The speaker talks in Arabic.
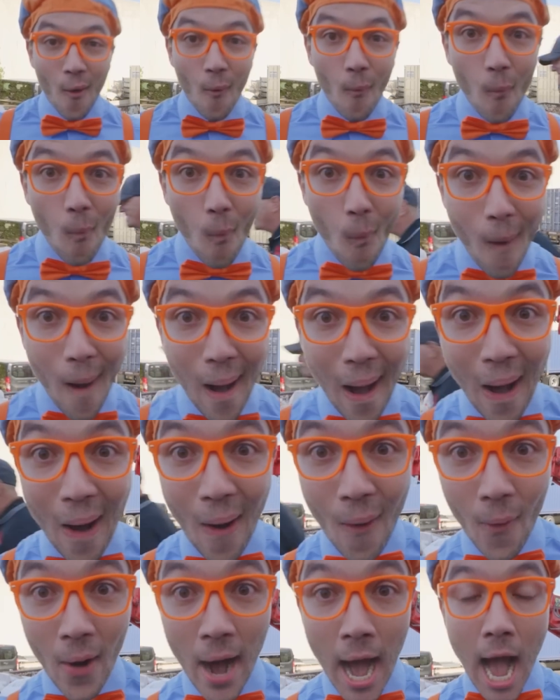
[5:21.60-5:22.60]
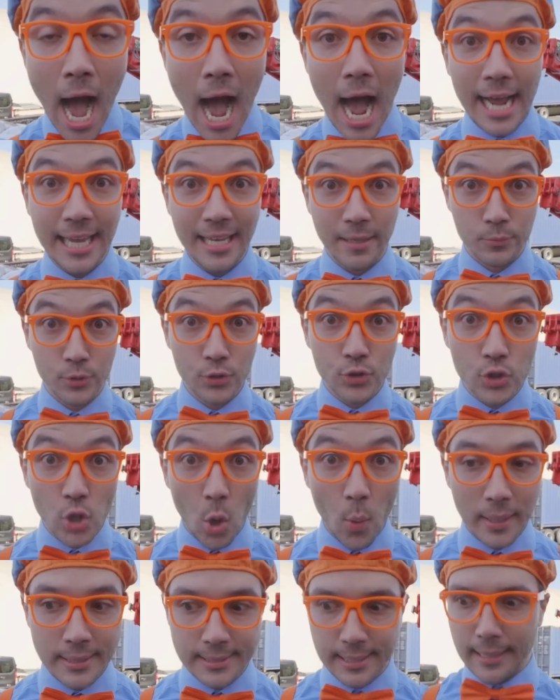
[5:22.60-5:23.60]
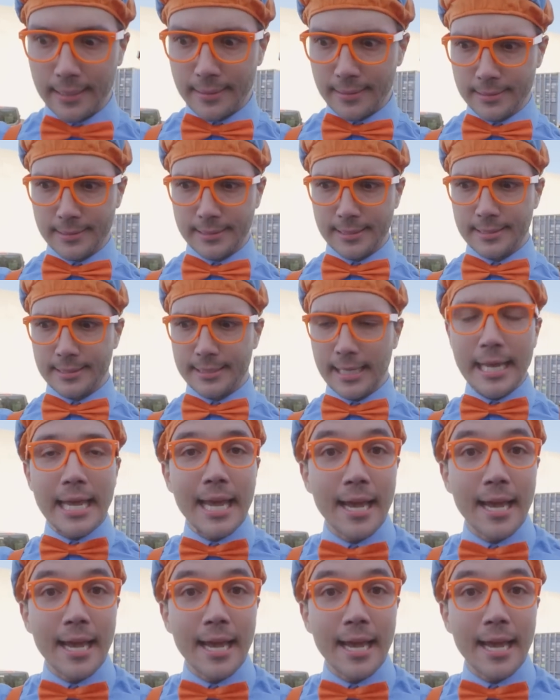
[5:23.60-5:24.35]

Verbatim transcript: واو متحمس للغاية